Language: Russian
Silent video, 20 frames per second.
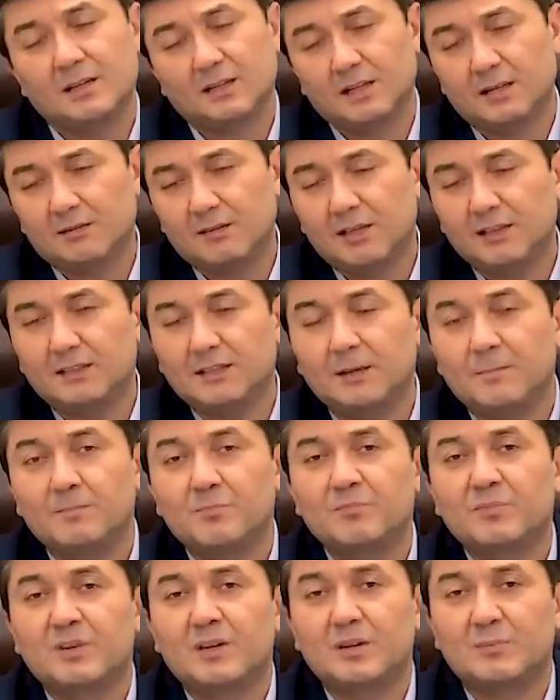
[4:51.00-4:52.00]
Давайте
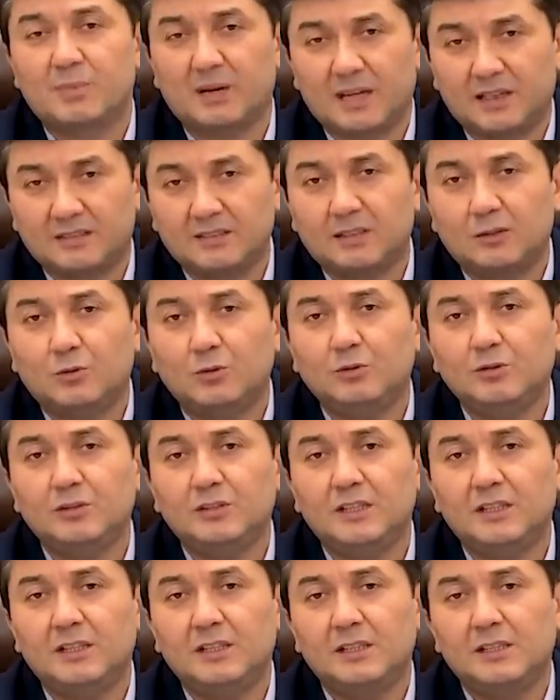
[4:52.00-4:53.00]
и
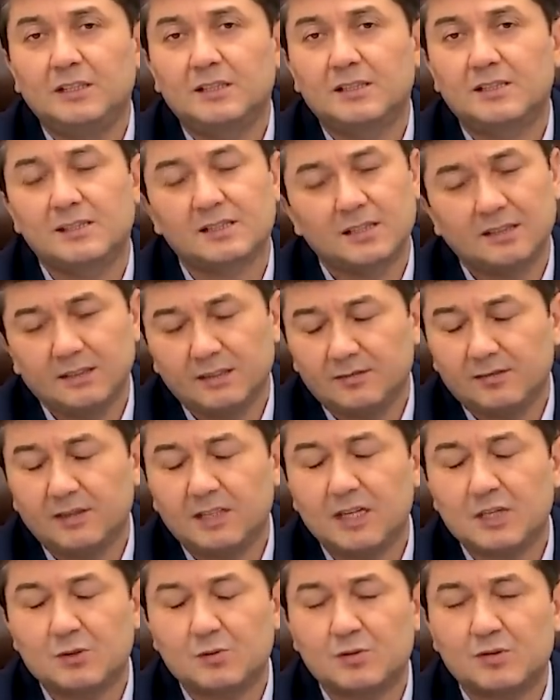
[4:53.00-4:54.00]
практикуйте, станьте
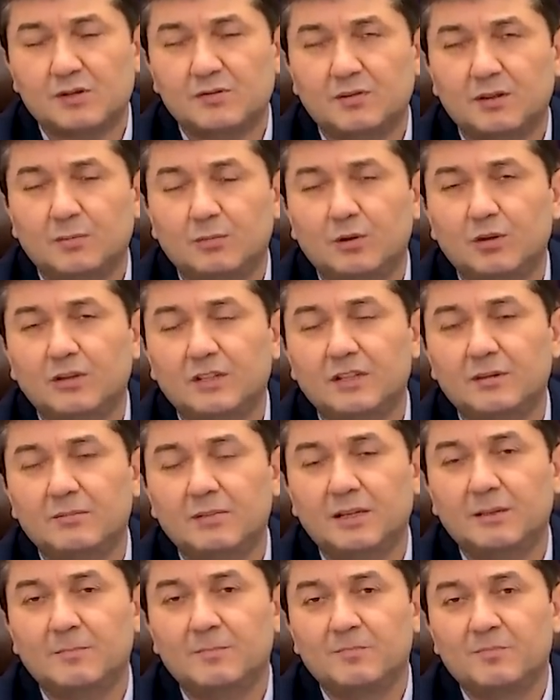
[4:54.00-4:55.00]
финансово
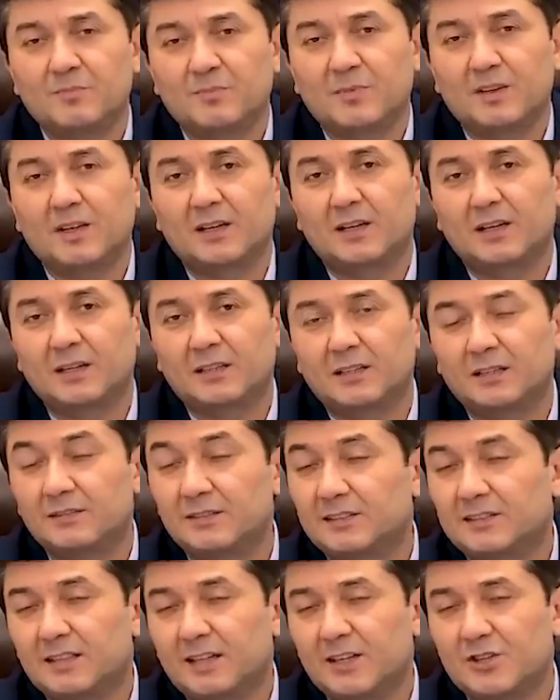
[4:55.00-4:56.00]
свободными. Э, до
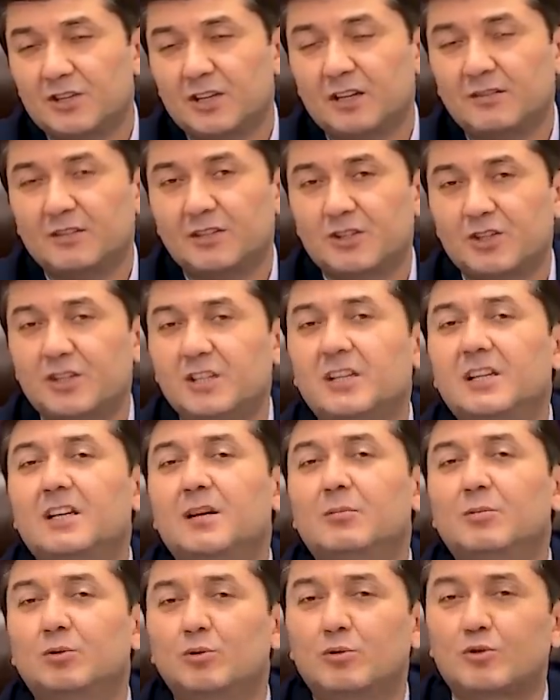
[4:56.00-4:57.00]
встречи на вершине.
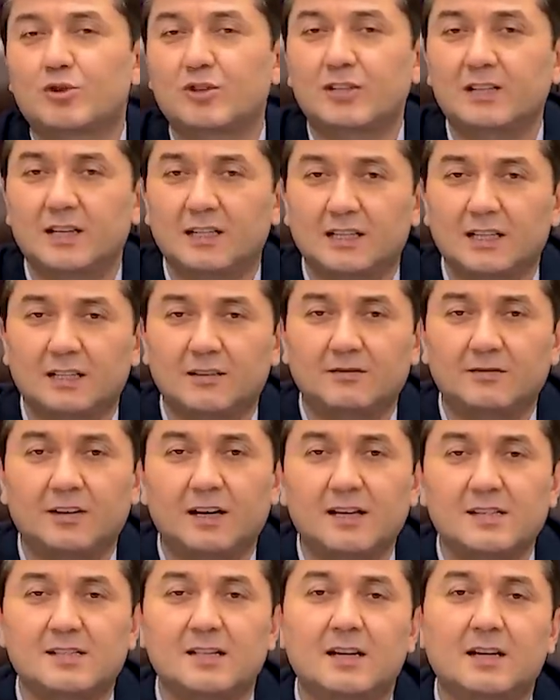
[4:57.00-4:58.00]
Я буду ждать от
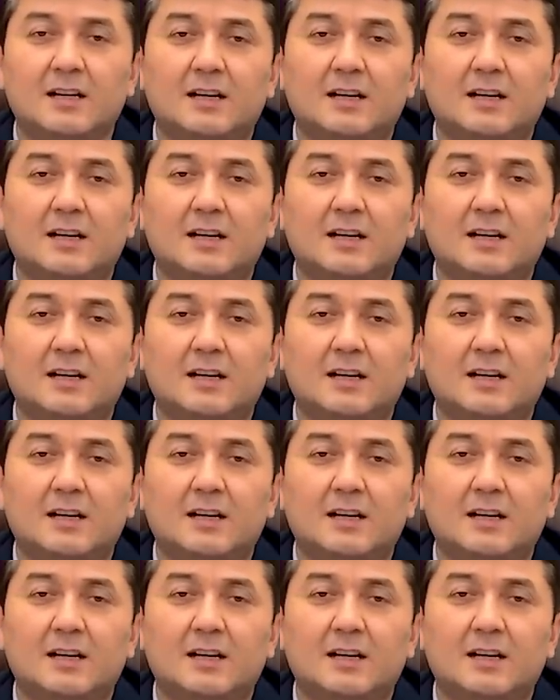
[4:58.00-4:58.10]
вас